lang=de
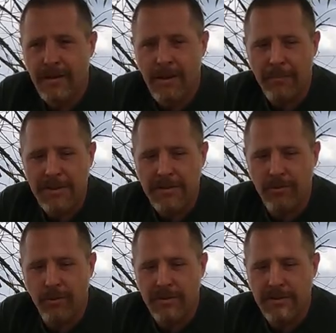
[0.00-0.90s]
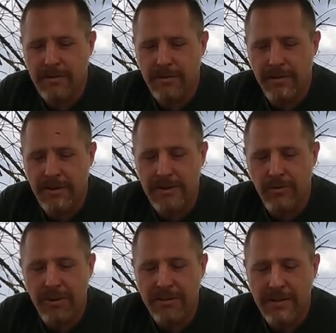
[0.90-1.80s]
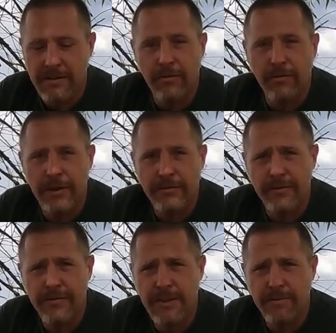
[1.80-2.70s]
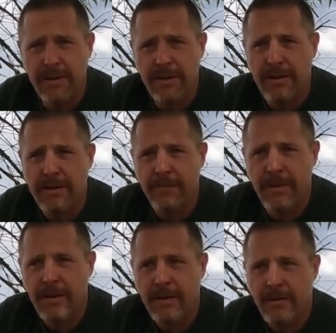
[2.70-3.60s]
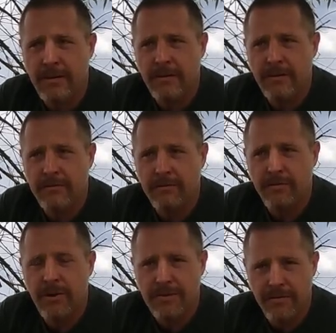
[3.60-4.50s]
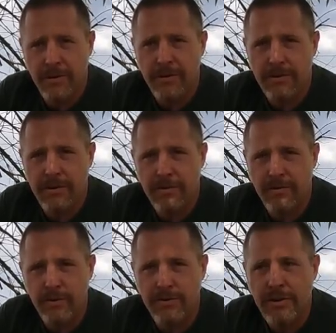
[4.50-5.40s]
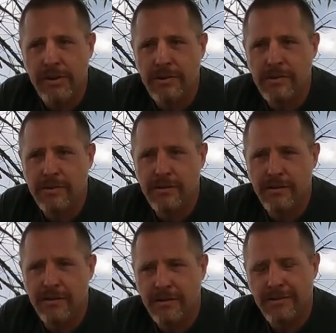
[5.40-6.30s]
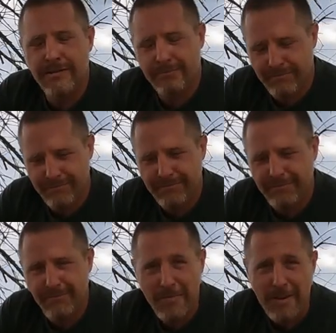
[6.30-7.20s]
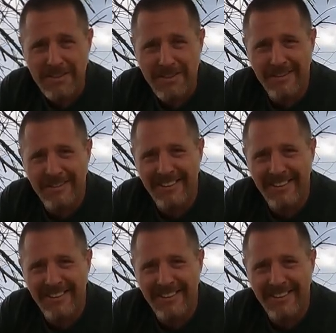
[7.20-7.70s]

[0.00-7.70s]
Ich habe jetzt die Dosis, wollte ich jetzt runtersetzen auf 150 Milligramm. Es wirkt, es funktioniert, wie man sieht.